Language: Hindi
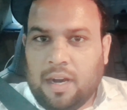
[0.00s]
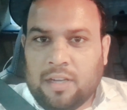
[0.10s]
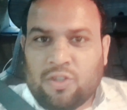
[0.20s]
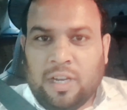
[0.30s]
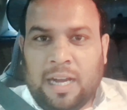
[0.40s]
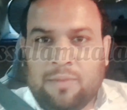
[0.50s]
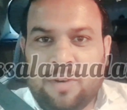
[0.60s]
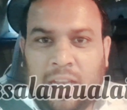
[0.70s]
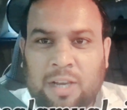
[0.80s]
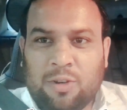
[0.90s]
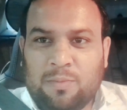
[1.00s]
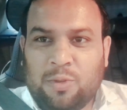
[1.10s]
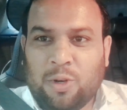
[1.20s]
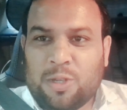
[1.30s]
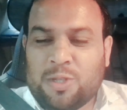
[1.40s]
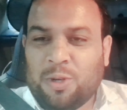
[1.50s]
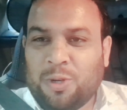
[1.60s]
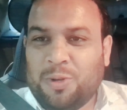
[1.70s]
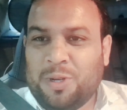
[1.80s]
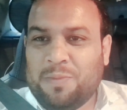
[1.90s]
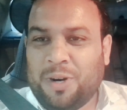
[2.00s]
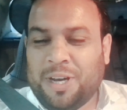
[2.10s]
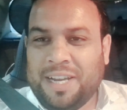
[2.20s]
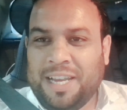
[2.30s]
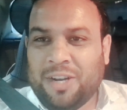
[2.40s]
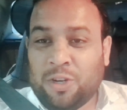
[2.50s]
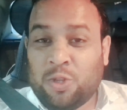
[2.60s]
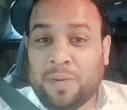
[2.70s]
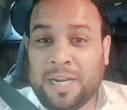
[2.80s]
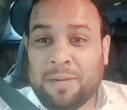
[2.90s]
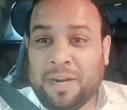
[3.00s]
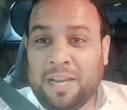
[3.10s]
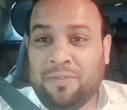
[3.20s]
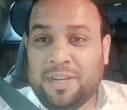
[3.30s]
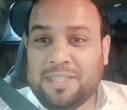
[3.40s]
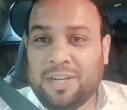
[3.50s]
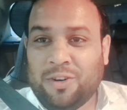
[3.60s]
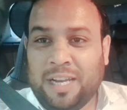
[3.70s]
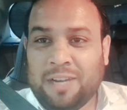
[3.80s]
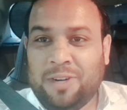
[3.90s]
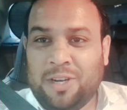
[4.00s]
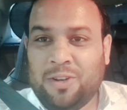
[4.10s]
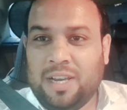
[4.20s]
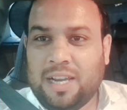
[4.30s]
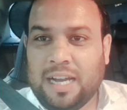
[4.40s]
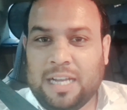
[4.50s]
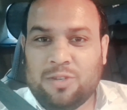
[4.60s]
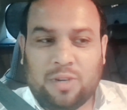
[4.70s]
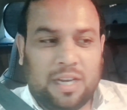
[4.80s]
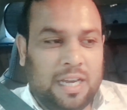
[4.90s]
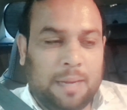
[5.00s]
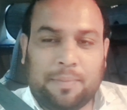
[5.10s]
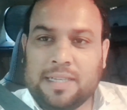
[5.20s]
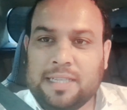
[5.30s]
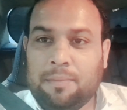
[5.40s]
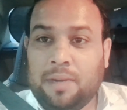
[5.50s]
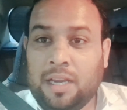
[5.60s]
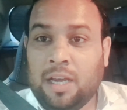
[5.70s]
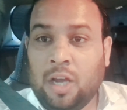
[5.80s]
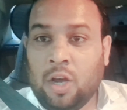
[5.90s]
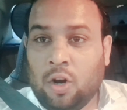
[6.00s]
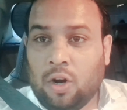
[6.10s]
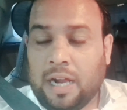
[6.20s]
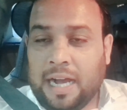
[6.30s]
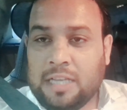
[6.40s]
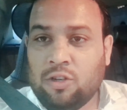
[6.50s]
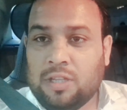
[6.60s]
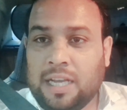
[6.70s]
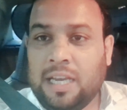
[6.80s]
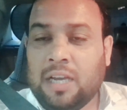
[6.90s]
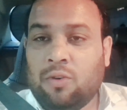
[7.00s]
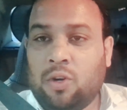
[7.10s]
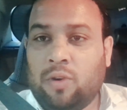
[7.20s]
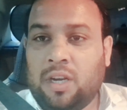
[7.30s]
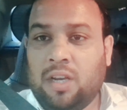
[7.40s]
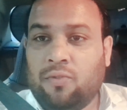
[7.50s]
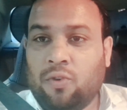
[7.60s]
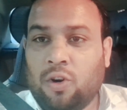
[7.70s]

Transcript: अस्सलाम वालेकुम दोस्तों गुड मॉर्निंग और तुम्हारा भाई फिर से और एक वीडियो लेके आ चुका है आपके सामने और आज जो तारीख है वो 24